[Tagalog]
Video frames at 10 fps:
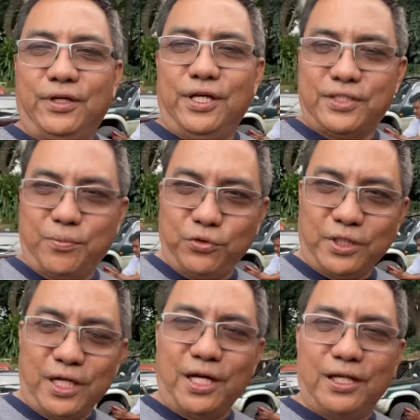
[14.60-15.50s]
Isa po
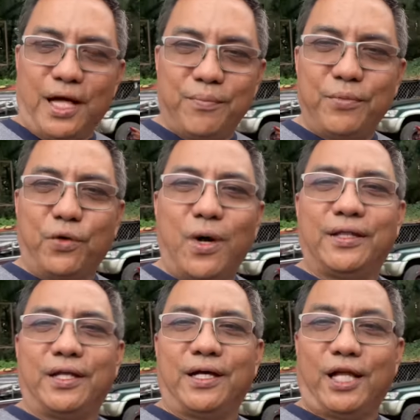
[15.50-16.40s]
sa number one
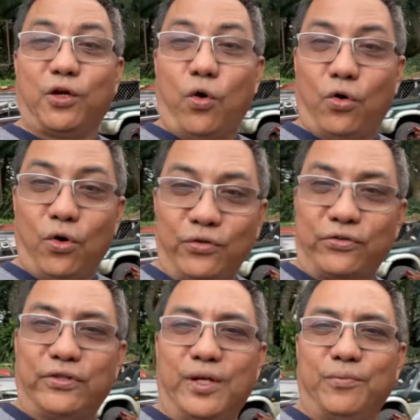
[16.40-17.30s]
na
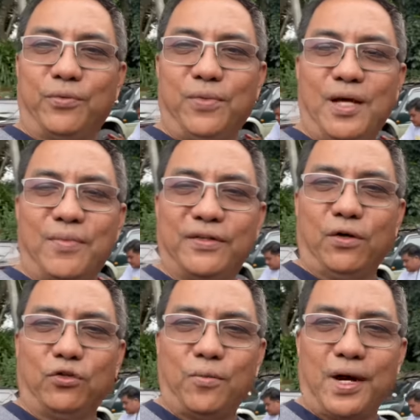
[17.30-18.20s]
nagkokos ng problema sa
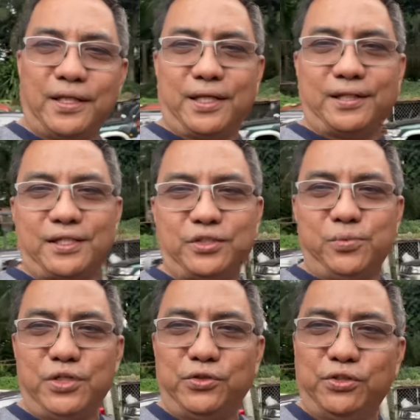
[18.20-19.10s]
automatic
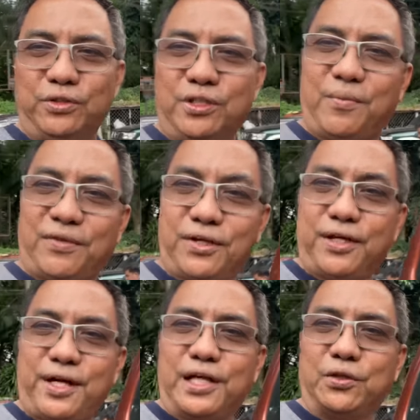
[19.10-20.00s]
transmission na
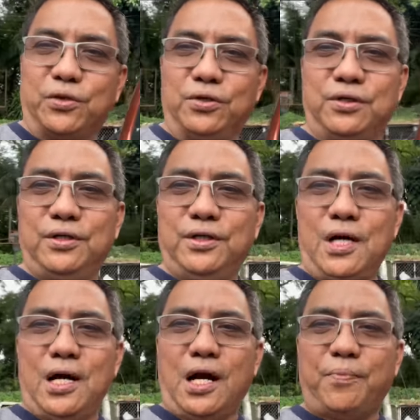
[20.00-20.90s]
masira ito,
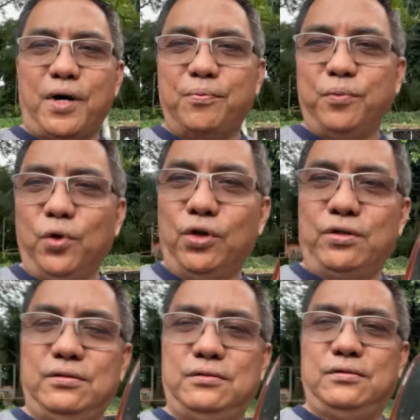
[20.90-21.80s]
kapag po
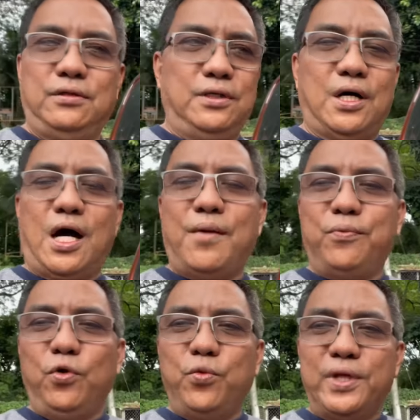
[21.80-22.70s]
ang
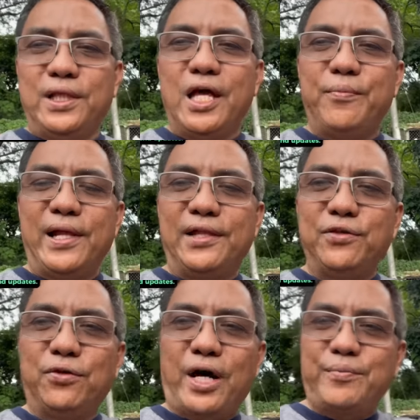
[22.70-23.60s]
fluid level
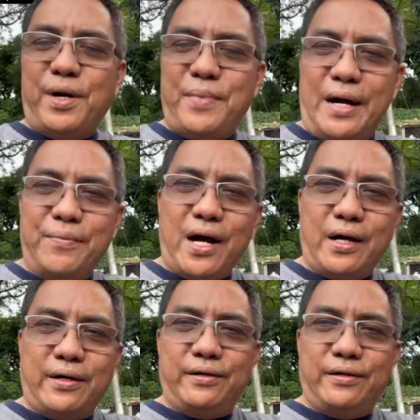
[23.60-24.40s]
nyo ay mababa